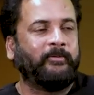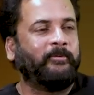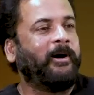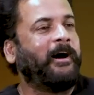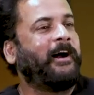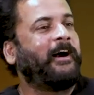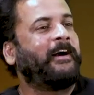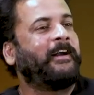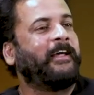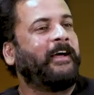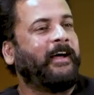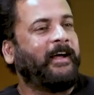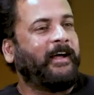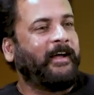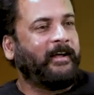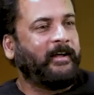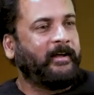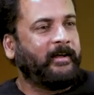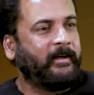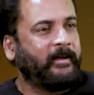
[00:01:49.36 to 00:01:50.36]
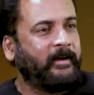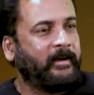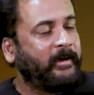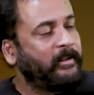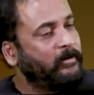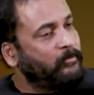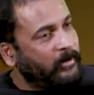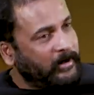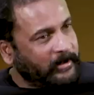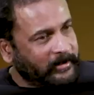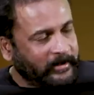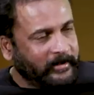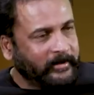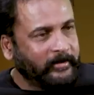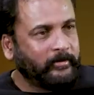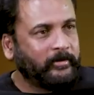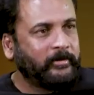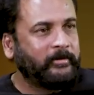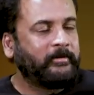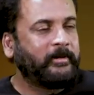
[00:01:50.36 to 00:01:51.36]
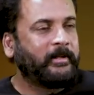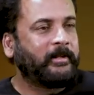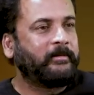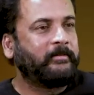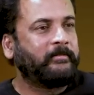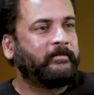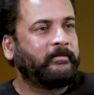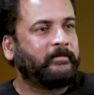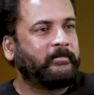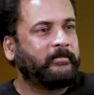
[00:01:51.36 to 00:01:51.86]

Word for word: వాడా అని మాట్లాడేవాళ్ళు ఉన్నారు